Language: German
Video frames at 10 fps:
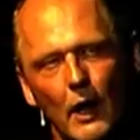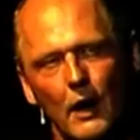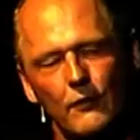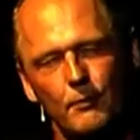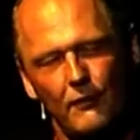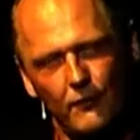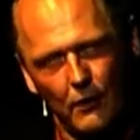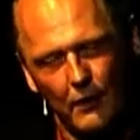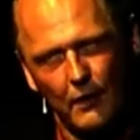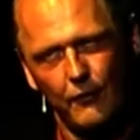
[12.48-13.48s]
Ganz
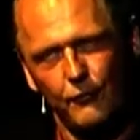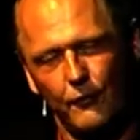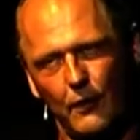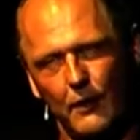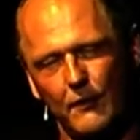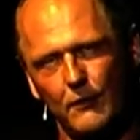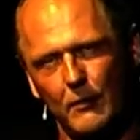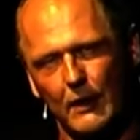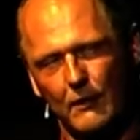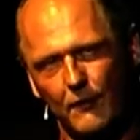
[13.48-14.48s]
besonders freut es
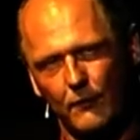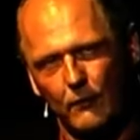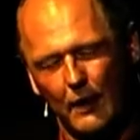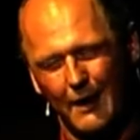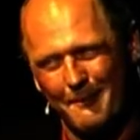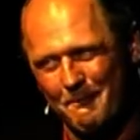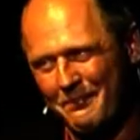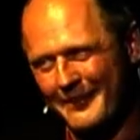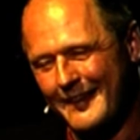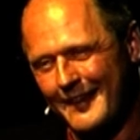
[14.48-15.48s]
mich, dass sogar
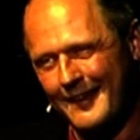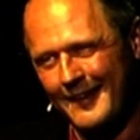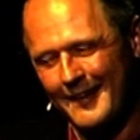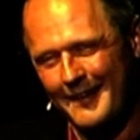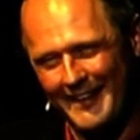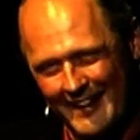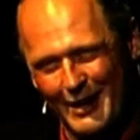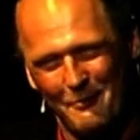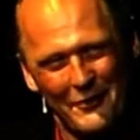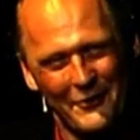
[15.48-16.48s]
der
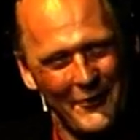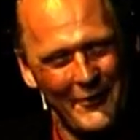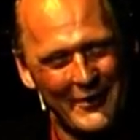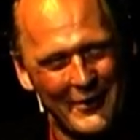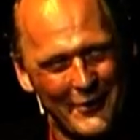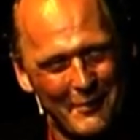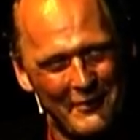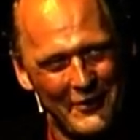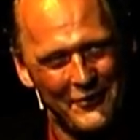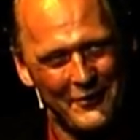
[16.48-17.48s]
Helmut Kohl gekommen
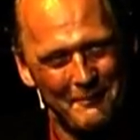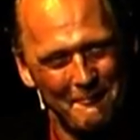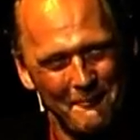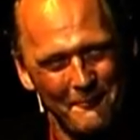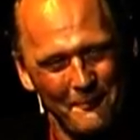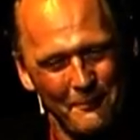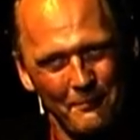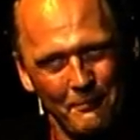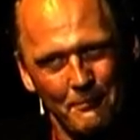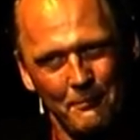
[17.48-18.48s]
ist.
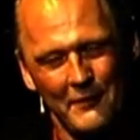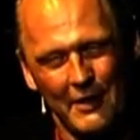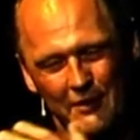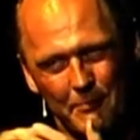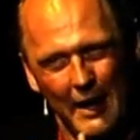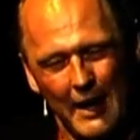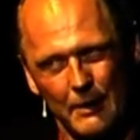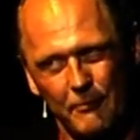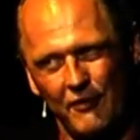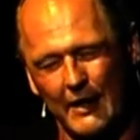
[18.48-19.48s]
Denn wir beide
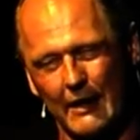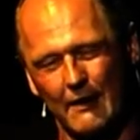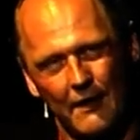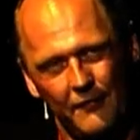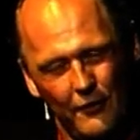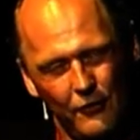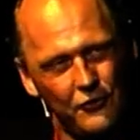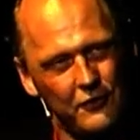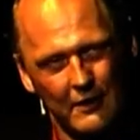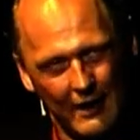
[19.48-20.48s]
pflegen
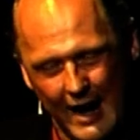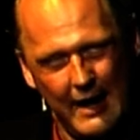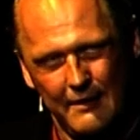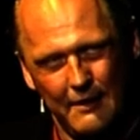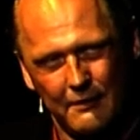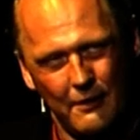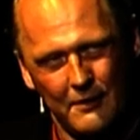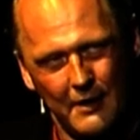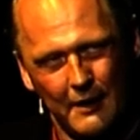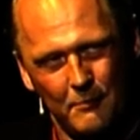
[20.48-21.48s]
ansonsten keinen
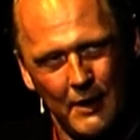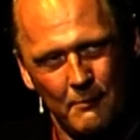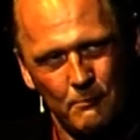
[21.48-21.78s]
Kontakt mehr.